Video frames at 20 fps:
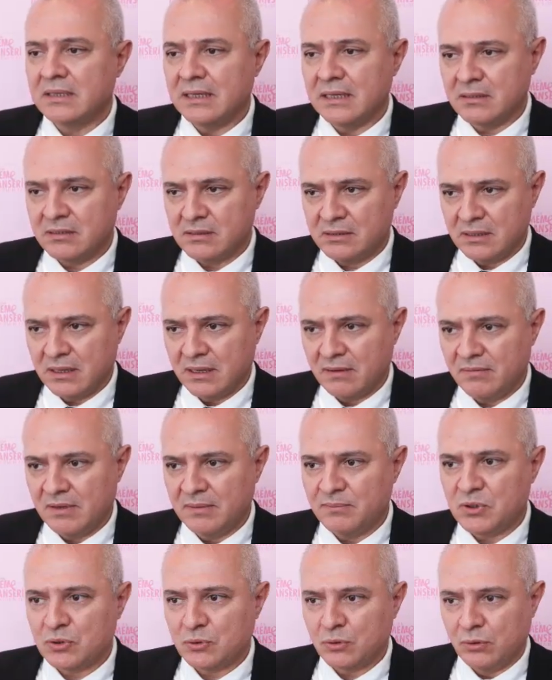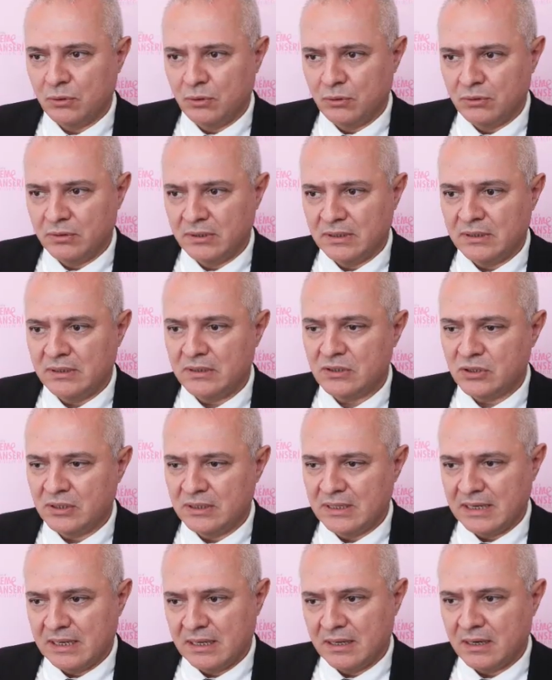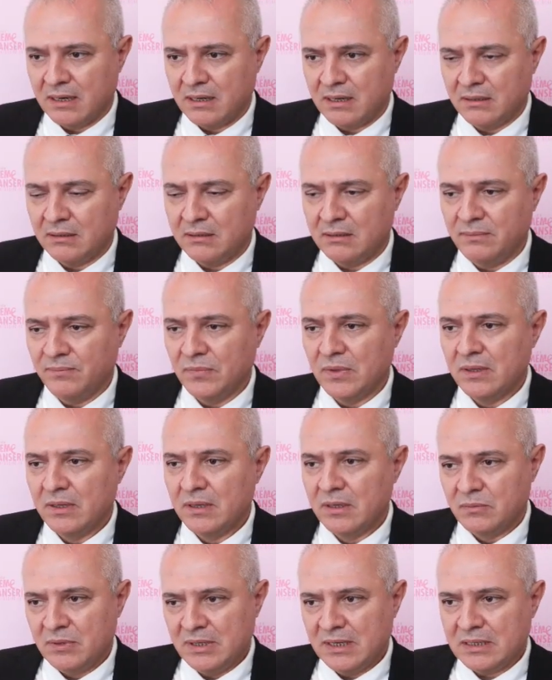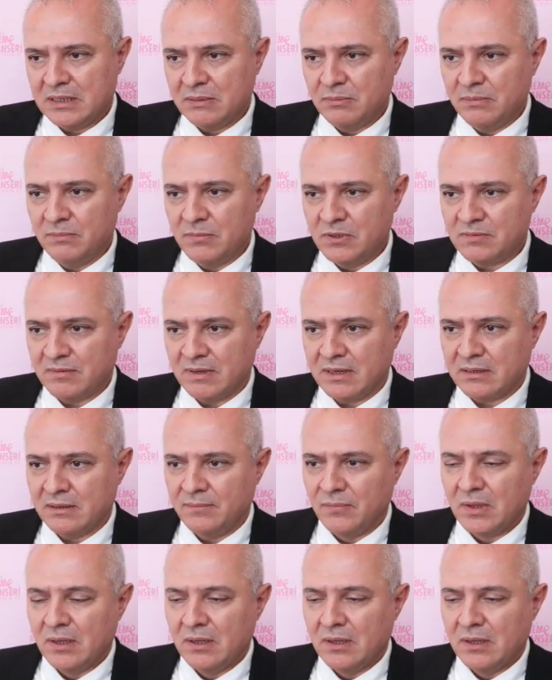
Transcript: diyetisyen ve psikoloğun içinde yer aldı bir ekibimiz var.